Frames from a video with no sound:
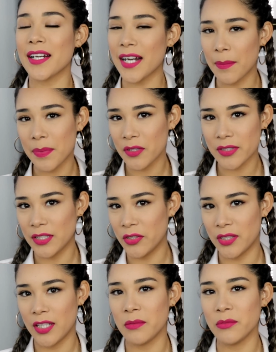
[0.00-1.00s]
rápido si
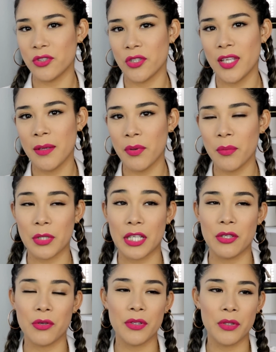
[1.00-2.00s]
no tienen mucho tiempo
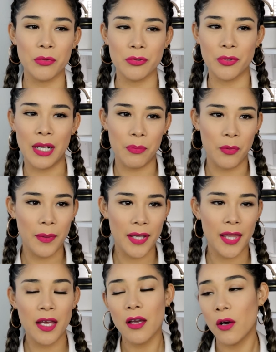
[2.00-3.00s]
porque yo cuando uso una
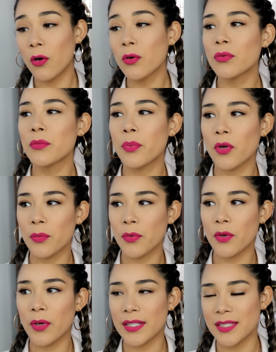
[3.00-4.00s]
pomada o un
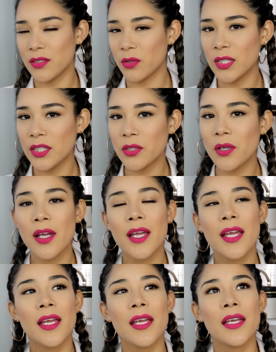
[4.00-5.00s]
polvo así solito
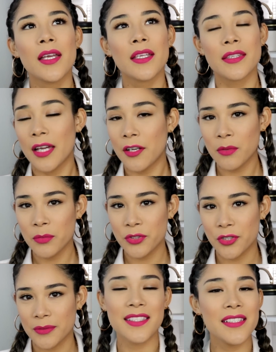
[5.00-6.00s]
tardo
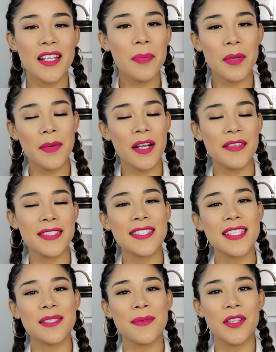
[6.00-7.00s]
mucho. Si es la primera vez que
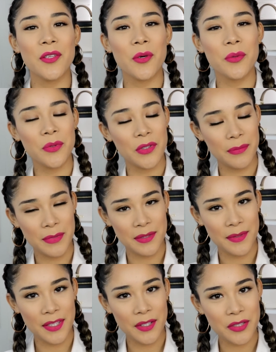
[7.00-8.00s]
estás viendo uno de mis
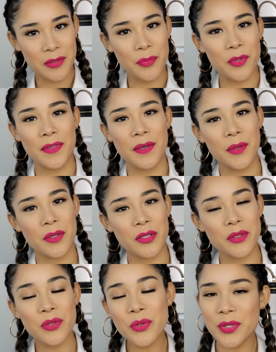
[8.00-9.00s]
videos, por favor
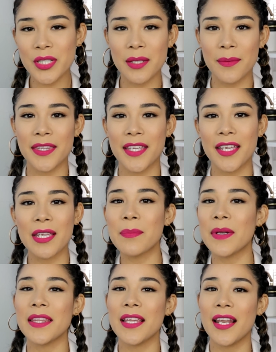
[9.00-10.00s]
suscríbete y
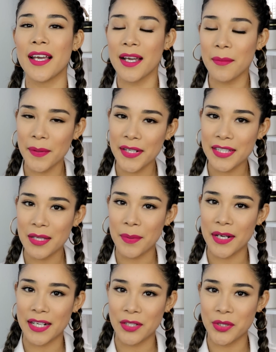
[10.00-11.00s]
prende la campanita
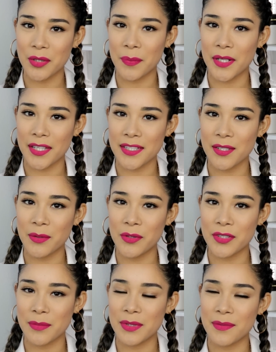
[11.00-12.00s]
para que no te pierdas
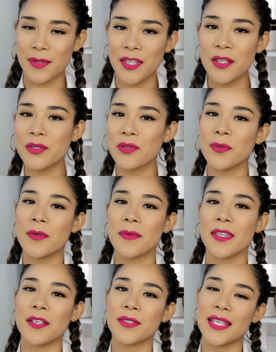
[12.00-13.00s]
ninguno de mis videos. Subo
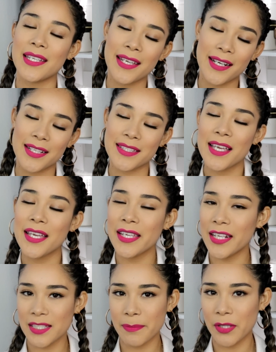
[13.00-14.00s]
videos en inglés
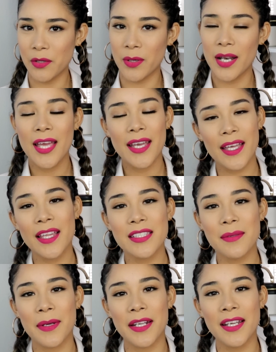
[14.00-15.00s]
y en español cada
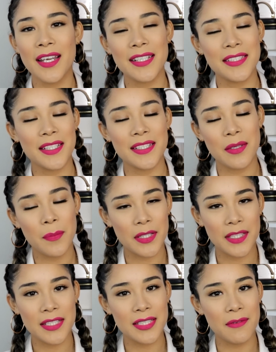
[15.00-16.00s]
semana, así que sé
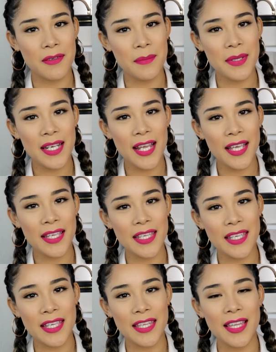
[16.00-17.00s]
parte de esta familia
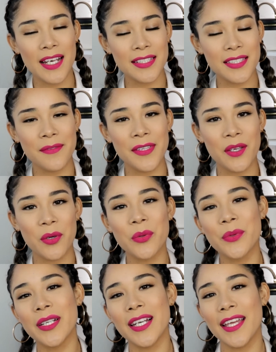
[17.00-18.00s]
y dale este video
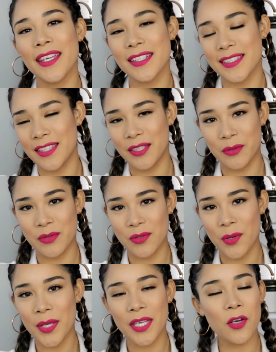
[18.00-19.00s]
un like si te
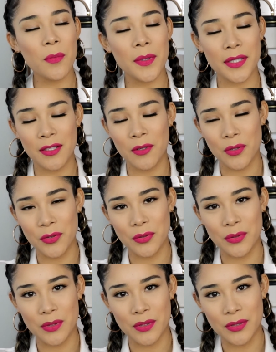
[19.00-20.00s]
gustó y compártelo con,
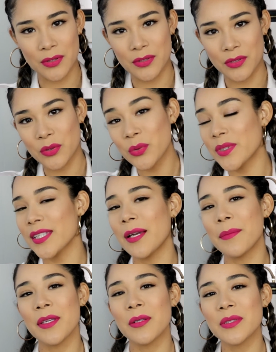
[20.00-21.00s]
con tus
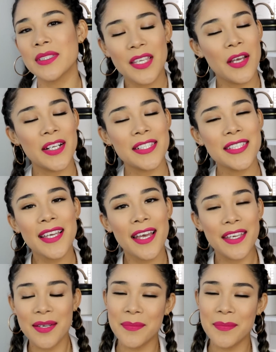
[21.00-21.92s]
amigos. Y ahora sí, hay que